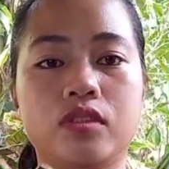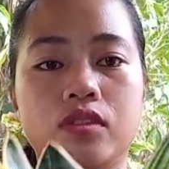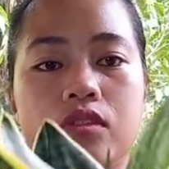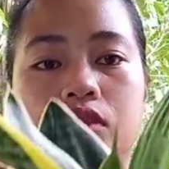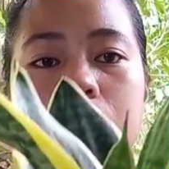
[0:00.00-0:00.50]

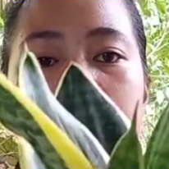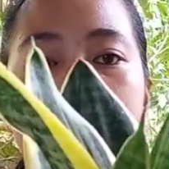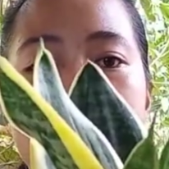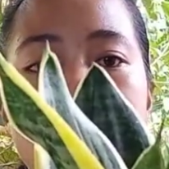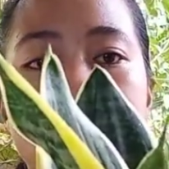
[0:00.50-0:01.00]
Sure
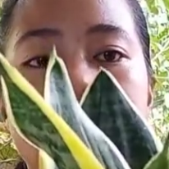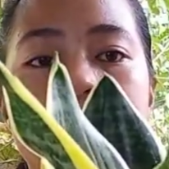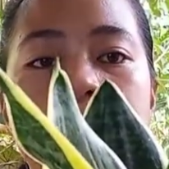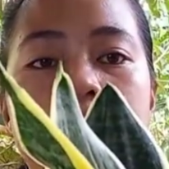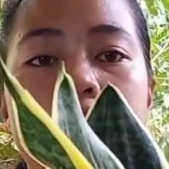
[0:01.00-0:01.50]
guys.
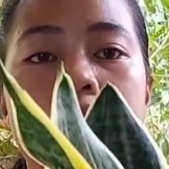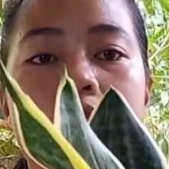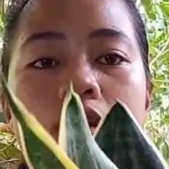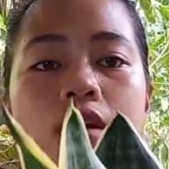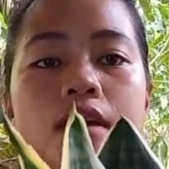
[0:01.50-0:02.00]

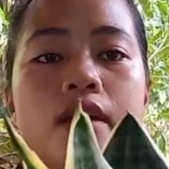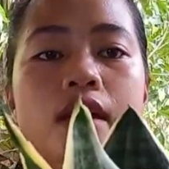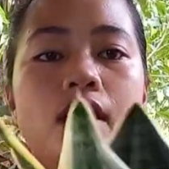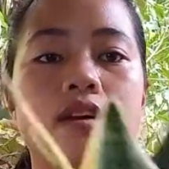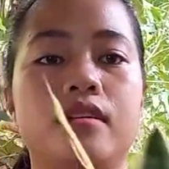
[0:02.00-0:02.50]

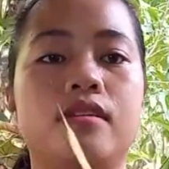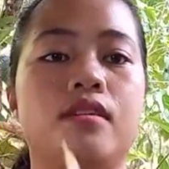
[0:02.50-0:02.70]
Yan.